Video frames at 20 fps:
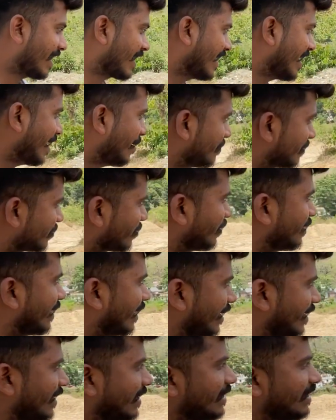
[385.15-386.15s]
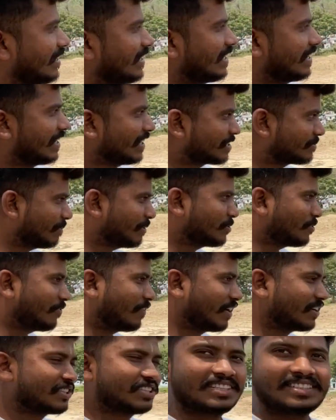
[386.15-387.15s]
अगर आप इसको देखें इसमें जो
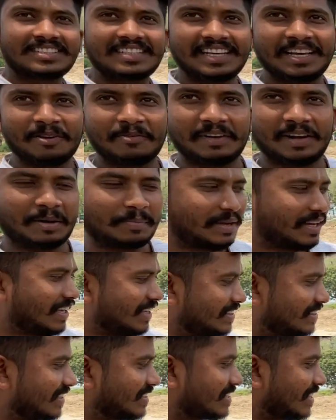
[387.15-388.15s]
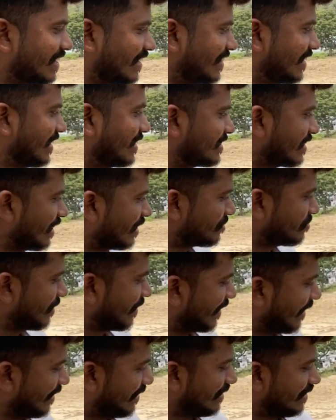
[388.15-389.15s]
फंक्शंस दिए हुए ना भैया इतने सारे दिए हैं चाहे इसमें
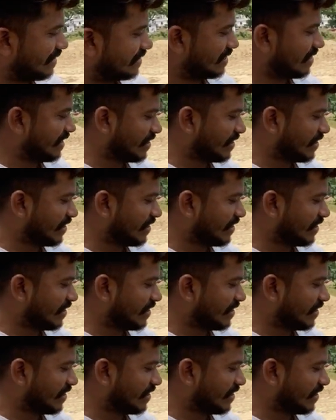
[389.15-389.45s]
डिजाइन देखिए